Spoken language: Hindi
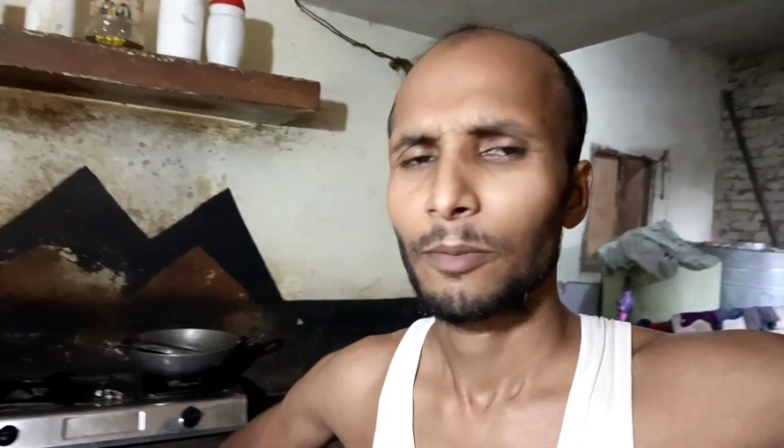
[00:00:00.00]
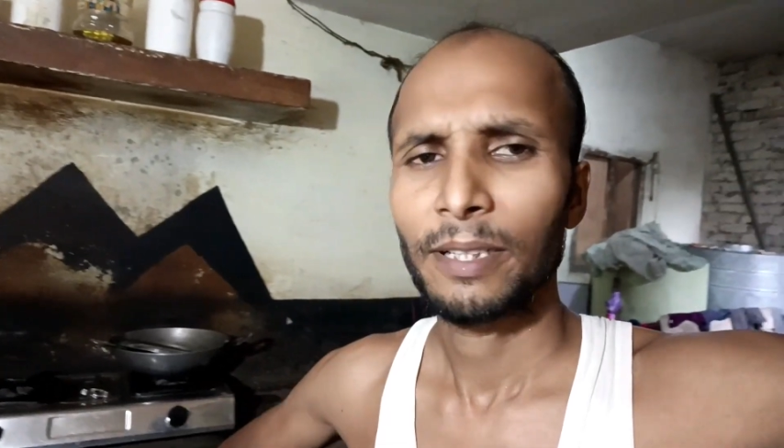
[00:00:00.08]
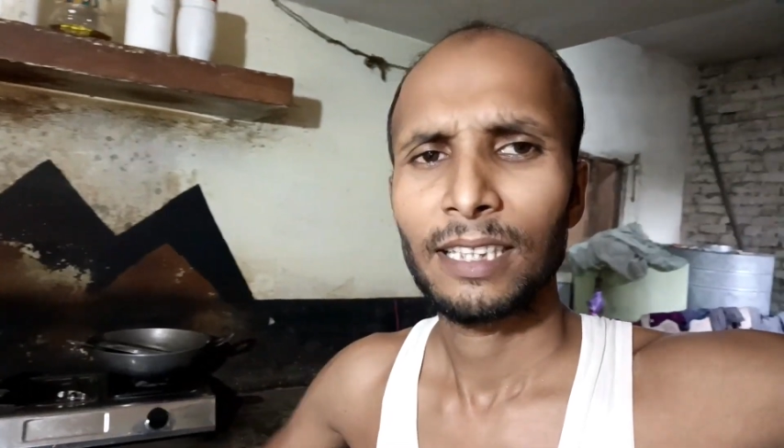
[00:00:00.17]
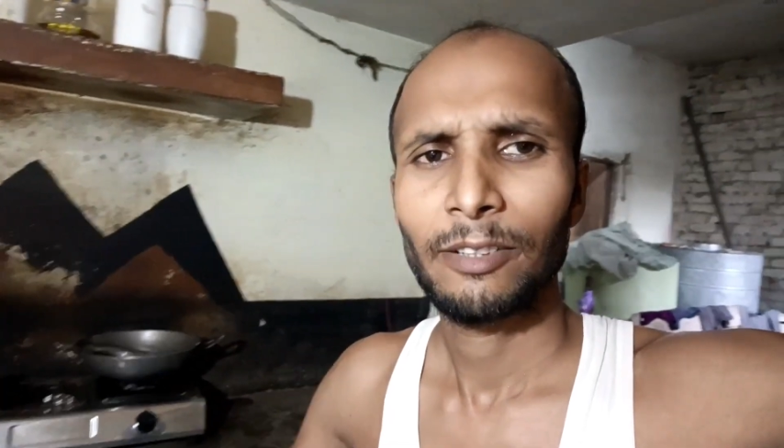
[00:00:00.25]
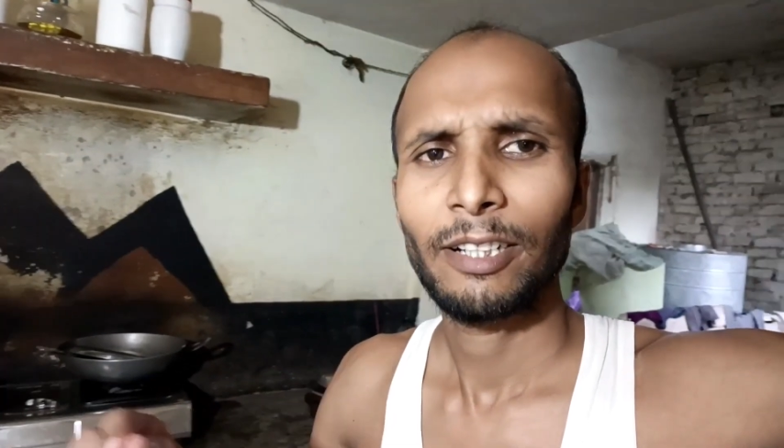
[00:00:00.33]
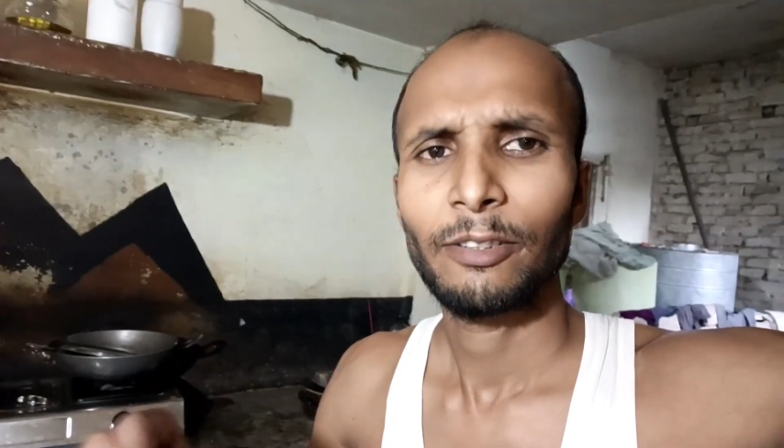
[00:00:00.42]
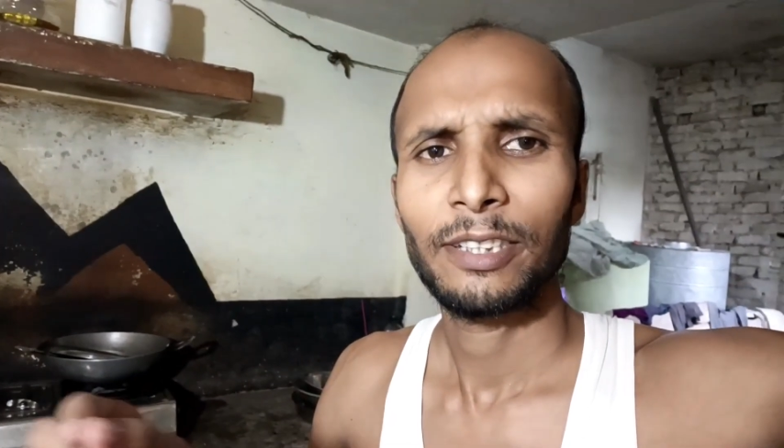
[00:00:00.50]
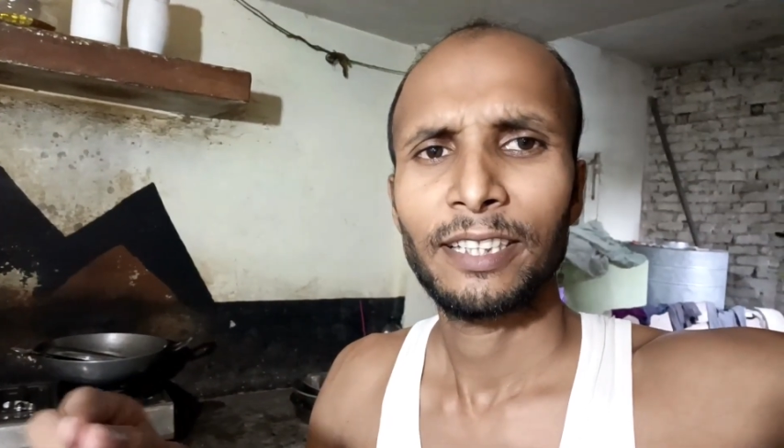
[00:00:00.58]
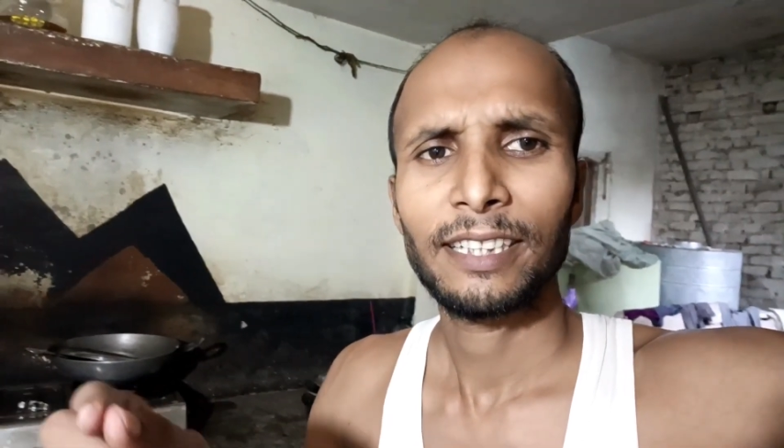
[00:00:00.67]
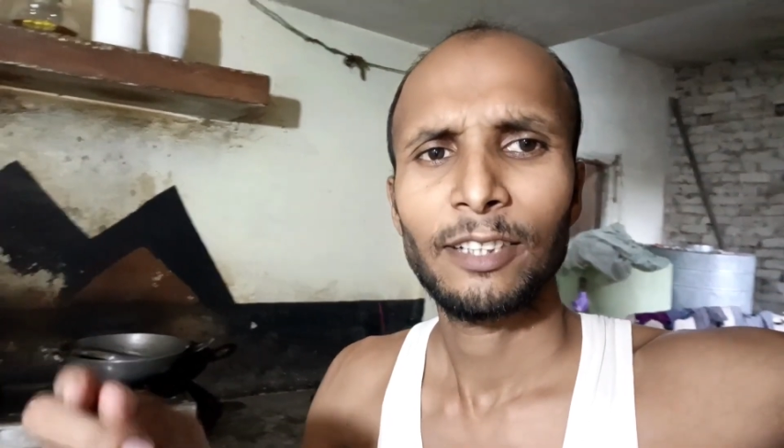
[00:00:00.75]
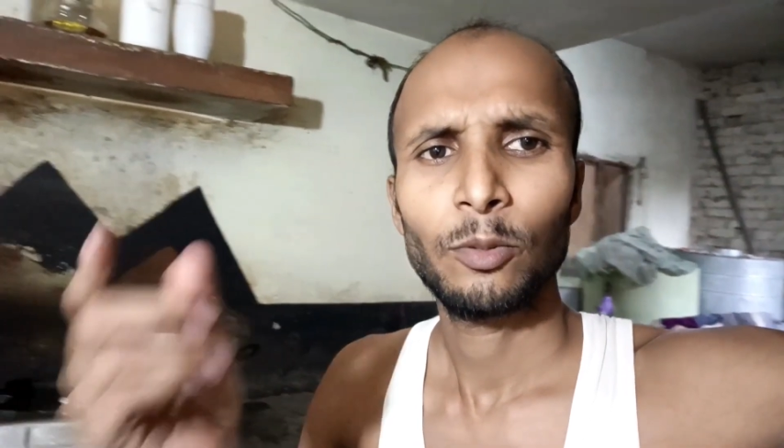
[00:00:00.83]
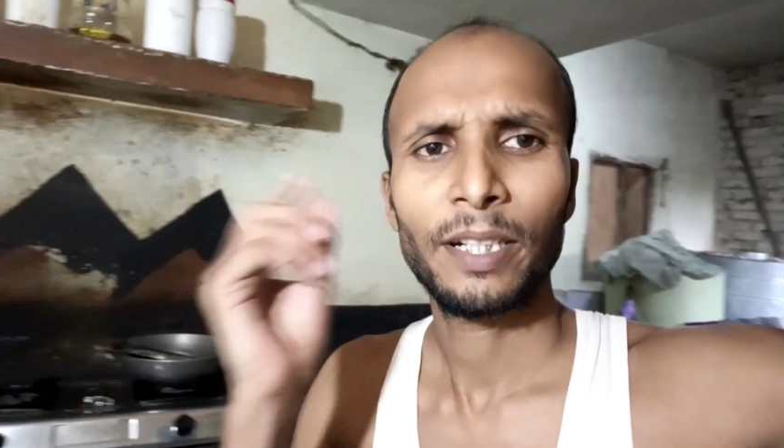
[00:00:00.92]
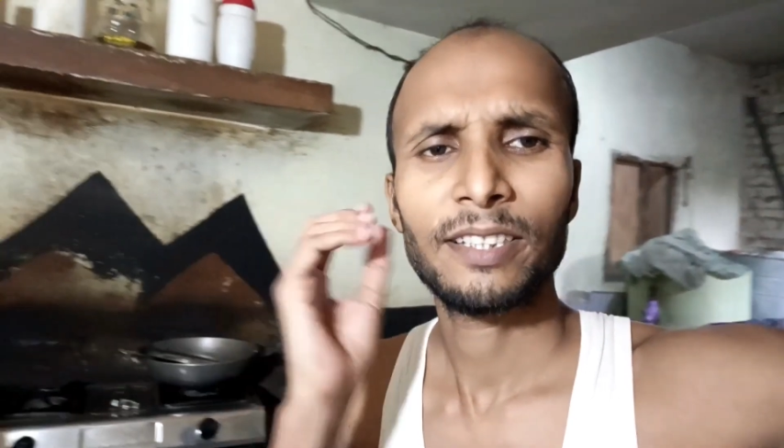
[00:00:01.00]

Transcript: भैया दवाई वाई दे के